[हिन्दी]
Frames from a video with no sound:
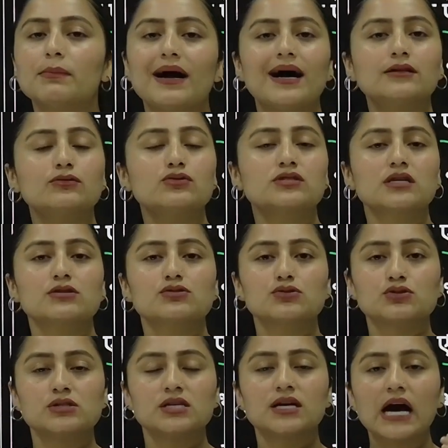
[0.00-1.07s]
बाद उससे जो
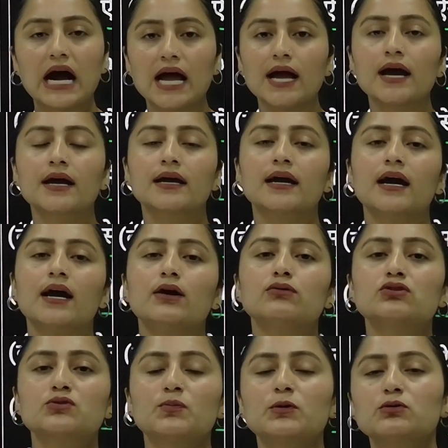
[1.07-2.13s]
सिखाया गया है
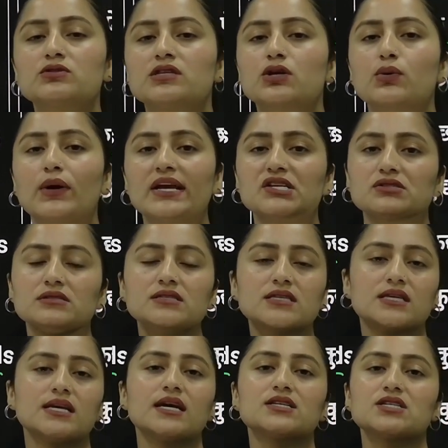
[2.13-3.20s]
उस पर उससे क्वेश्चन
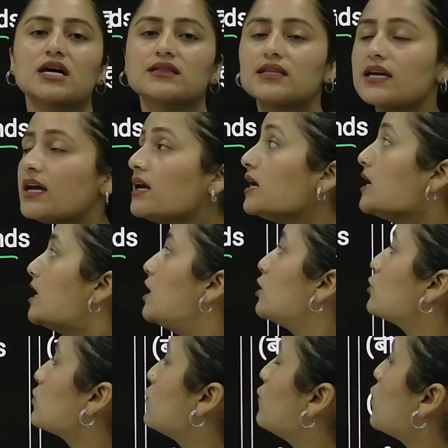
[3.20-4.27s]
किए जाते हैं
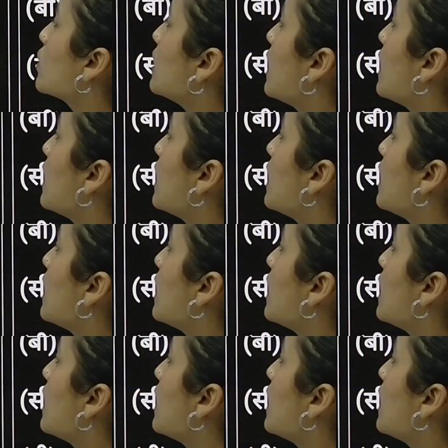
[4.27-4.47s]
तो वो क्या